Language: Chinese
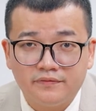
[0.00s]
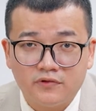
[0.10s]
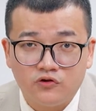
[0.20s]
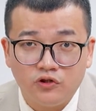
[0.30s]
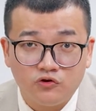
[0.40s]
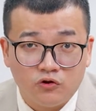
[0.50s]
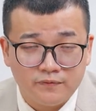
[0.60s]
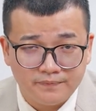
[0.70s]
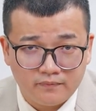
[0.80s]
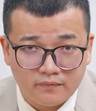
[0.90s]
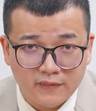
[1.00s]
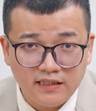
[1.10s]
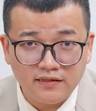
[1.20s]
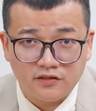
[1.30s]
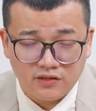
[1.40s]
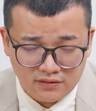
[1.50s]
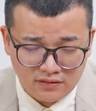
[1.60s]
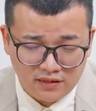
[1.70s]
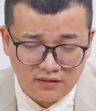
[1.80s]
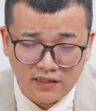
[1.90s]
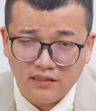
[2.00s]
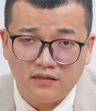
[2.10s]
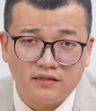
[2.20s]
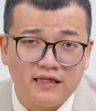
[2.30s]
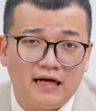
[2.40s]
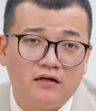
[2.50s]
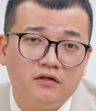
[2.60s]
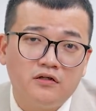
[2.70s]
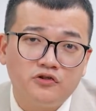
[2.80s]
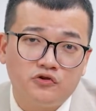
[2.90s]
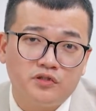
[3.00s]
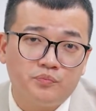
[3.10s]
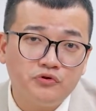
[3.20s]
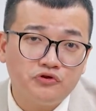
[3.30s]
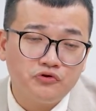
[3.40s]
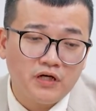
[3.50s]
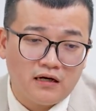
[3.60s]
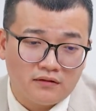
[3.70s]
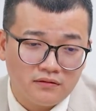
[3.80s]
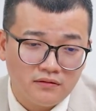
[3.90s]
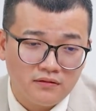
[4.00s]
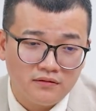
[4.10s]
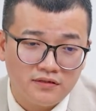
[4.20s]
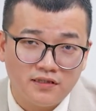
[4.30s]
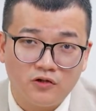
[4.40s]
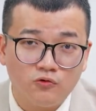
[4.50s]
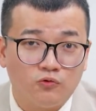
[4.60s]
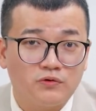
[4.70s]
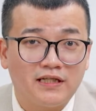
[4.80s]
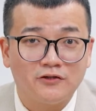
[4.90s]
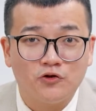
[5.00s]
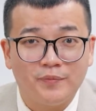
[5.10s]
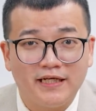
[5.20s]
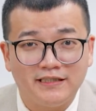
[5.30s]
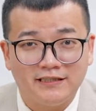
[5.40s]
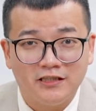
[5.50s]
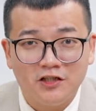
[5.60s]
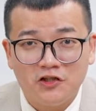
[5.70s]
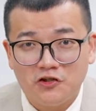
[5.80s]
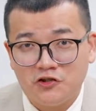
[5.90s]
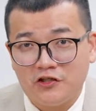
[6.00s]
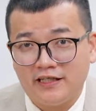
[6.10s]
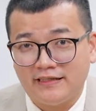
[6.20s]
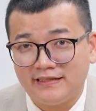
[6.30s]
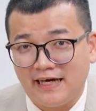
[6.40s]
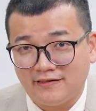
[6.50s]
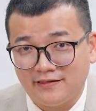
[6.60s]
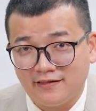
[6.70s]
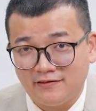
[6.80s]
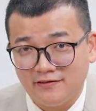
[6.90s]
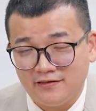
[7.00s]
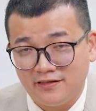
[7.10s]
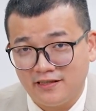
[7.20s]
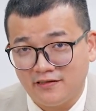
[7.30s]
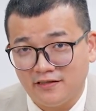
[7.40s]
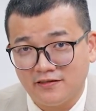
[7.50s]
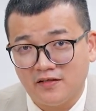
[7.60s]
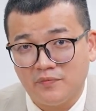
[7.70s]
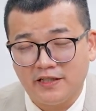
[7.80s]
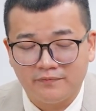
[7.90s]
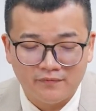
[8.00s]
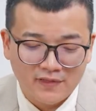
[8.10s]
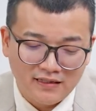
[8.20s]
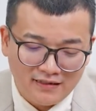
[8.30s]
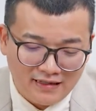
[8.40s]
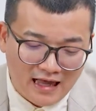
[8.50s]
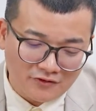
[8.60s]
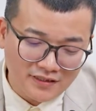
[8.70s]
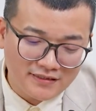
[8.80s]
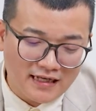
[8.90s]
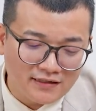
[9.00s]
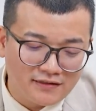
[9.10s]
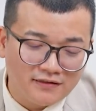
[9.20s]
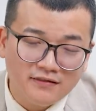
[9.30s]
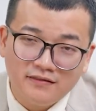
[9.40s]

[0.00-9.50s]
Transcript: 所以说，意思跟第一个一样，就是不需要生物当做背景，就可以产生新的生命。好，第三个